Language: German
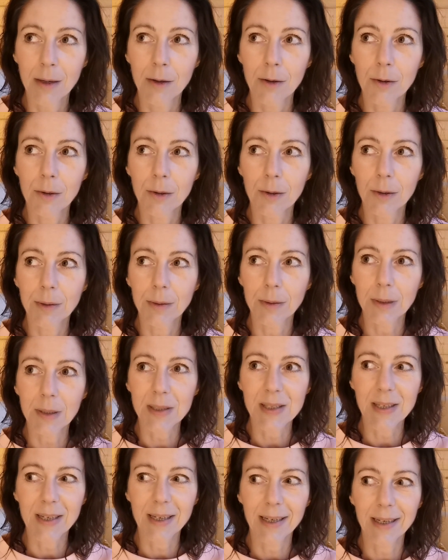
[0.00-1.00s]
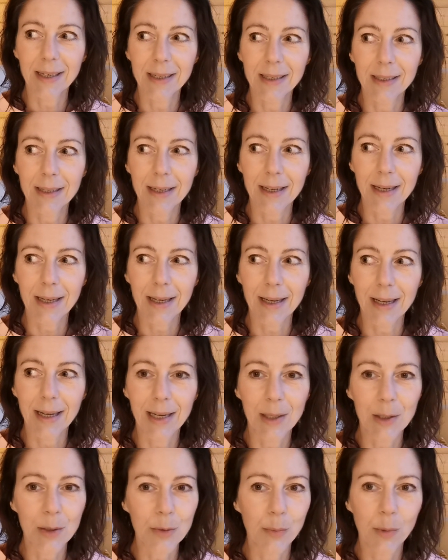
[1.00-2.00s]
Und das kann
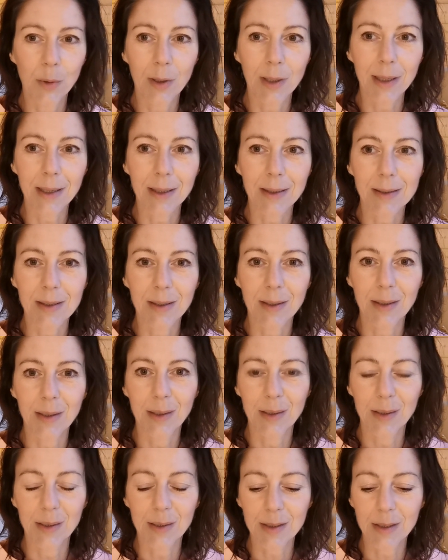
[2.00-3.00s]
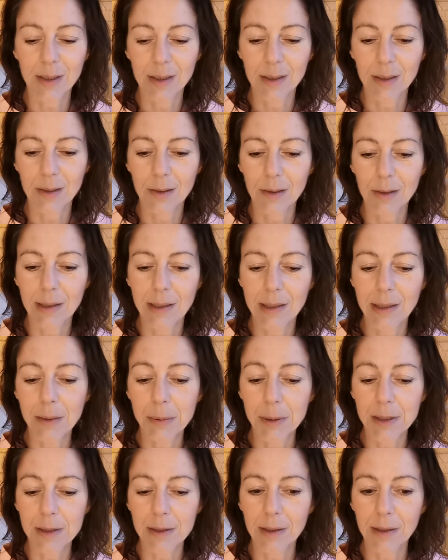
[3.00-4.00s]
alles Mögliche sein. Das kann auch
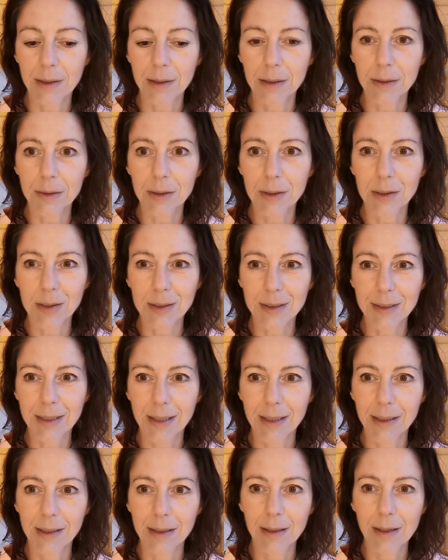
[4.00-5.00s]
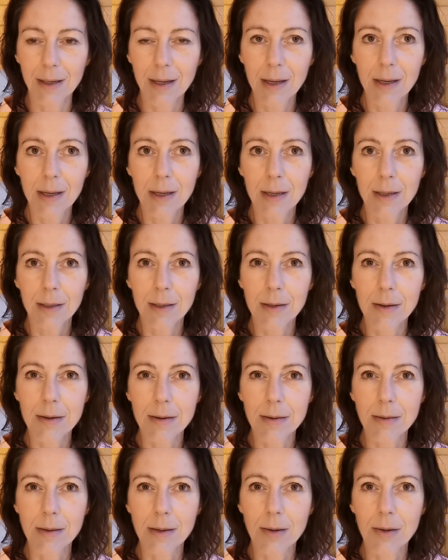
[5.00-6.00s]
Liebe sein oder es kann
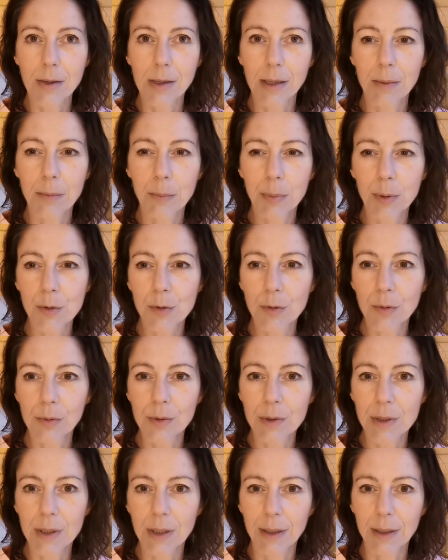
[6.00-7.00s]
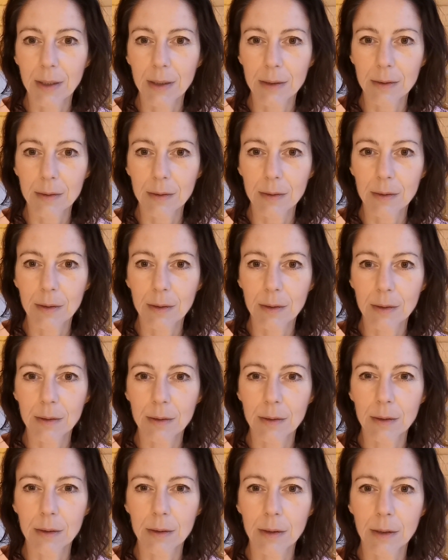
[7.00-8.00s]
ja auch eine Person sein, die
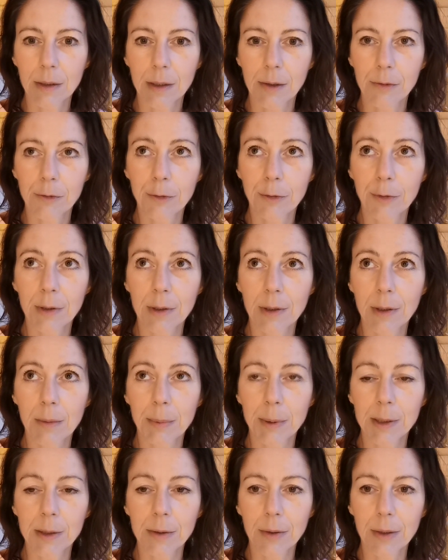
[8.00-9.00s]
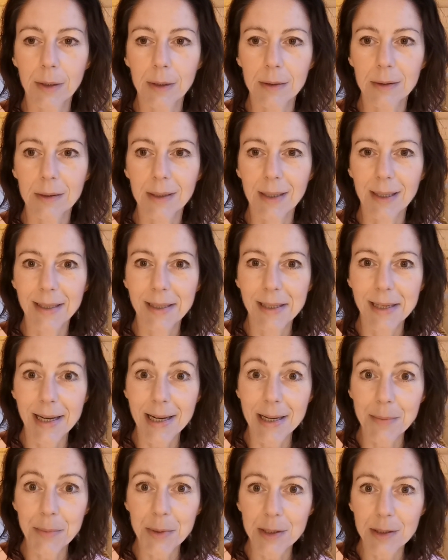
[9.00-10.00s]
dir viel bedeutet. Ein
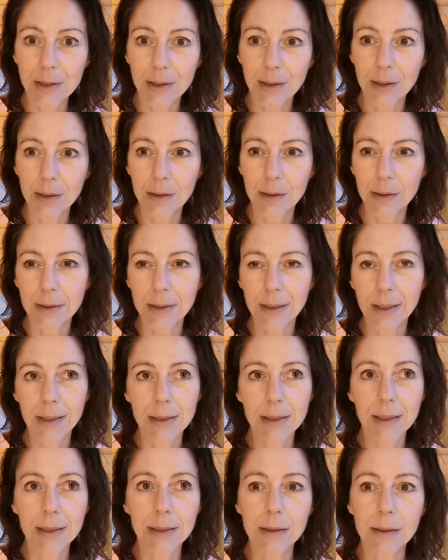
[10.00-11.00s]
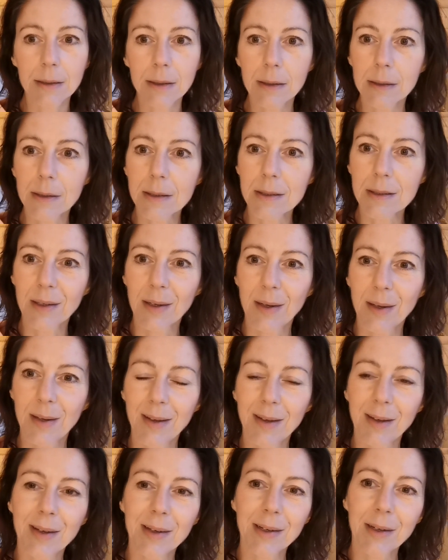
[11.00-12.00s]
Name sein, das kann ein Tier sein,
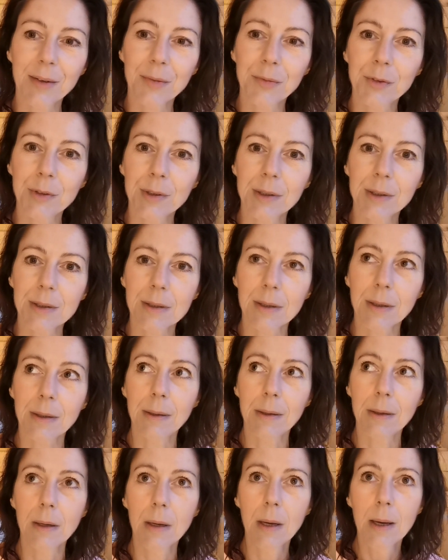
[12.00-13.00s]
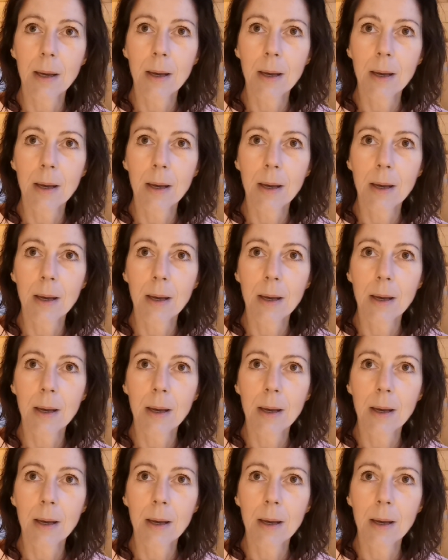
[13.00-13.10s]
ein Krafttier sein.